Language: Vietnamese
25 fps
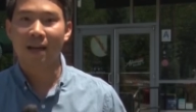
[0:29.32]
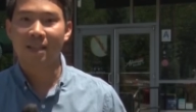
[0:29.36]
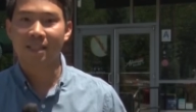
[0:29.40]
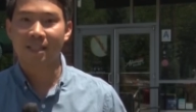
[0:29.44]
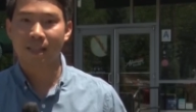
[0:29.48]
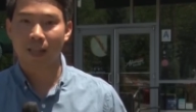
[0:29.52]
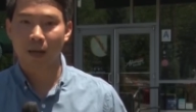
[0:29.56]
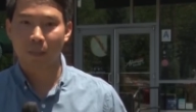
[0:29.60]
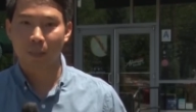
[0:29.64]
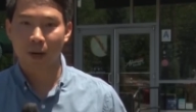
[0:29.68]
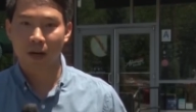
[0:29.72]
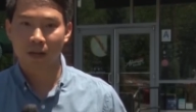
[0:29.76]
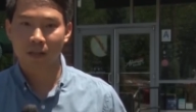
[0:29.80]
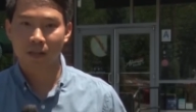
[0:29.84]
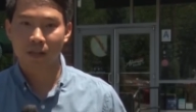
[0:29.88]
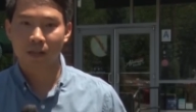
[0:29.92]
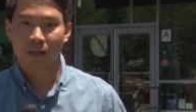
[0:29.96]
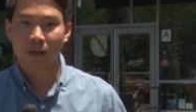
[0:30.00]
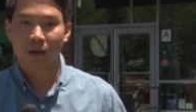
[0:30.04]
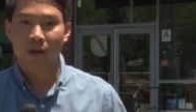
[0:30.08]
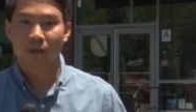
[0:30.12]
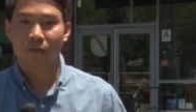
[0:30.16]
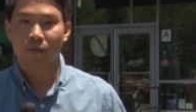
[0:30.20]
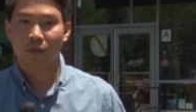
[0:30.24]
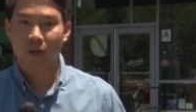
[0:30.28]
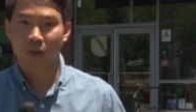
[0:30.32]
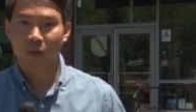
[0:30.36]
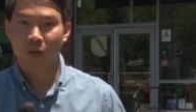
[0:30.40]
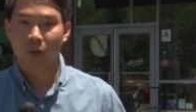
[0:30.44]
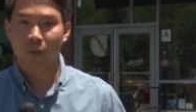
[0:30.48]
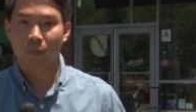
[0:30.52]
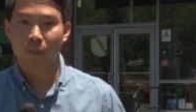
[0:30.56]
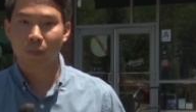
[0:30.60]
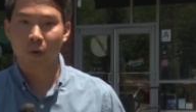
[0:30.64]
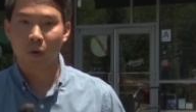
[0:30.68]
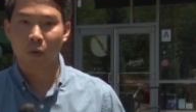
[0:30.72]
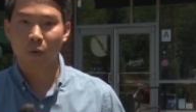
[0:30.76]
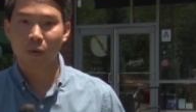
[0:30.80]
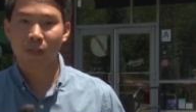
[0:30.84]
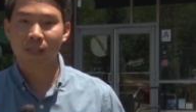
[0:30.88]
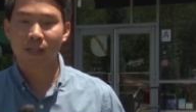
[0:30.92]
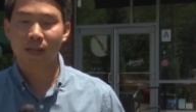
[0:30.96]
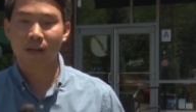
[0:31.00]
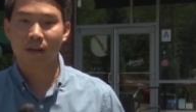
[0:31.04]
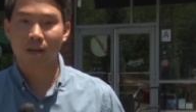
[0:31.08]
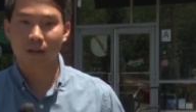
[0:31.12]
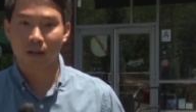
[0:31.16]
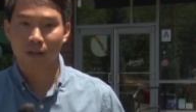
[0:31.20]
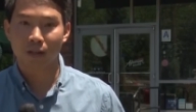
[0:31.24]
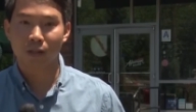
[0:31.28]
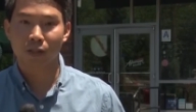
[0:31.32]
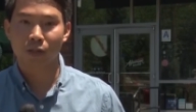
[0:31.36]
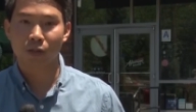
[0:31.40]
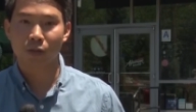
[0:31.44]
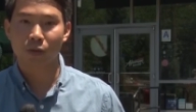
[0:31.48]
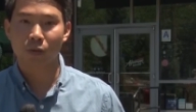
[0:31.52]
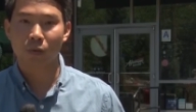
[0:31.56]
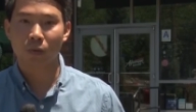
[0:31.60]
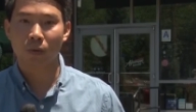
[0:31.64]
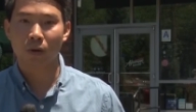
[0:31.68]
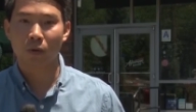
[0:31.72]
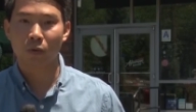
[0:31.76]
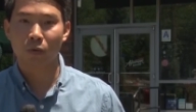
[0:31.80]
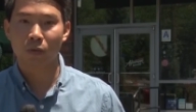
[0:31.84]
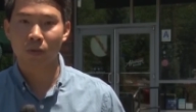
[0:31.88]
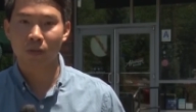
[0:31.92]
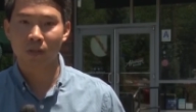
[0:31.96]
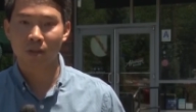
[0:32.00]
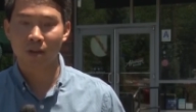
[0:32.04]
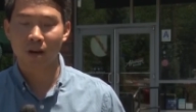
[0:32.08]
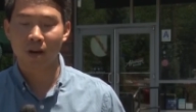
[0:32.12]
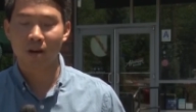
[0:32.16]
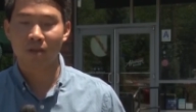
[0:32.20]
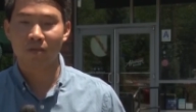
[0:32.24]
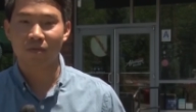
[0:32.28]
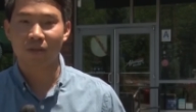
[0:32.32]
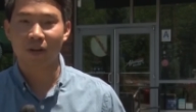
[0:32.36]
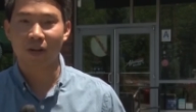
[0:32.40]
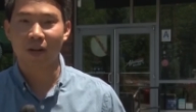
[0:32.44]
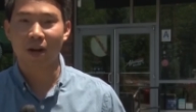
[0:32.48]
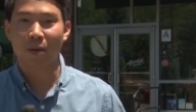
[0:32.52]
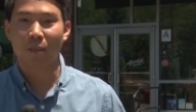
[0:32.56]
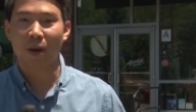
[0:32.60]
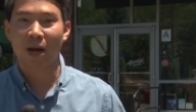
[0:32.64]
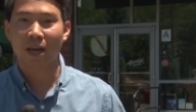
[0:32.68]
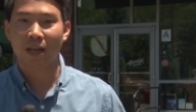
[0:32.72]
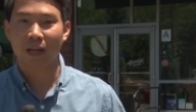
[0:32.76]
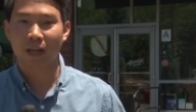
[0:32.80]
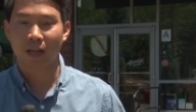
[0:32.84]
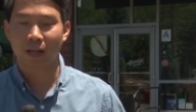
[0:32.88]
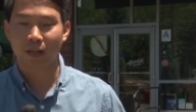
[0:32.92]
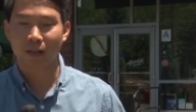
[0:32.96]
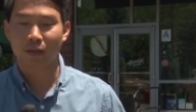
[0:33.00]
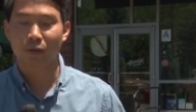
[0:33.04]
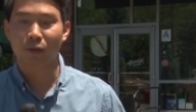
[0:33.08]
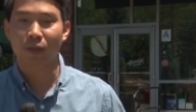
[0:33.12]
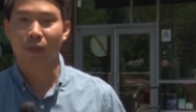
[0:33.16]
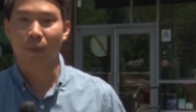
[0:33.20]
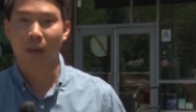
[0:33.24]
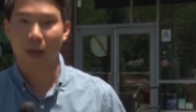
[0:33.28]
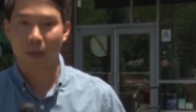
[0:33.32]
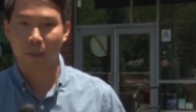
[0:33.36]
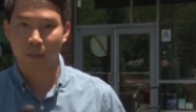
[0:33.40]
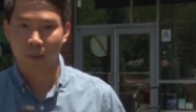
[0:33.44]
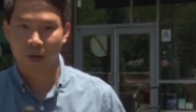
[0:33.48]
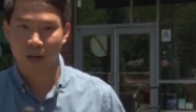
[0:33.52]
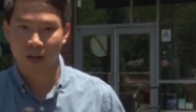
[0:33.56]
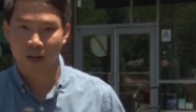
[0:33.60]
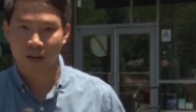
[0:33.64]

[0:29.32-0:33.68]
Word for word: là Starbucks vừa tuyên bố sẽ ngừng sử dụng ống hút nhựa vào năm hai nghìn không trăm hai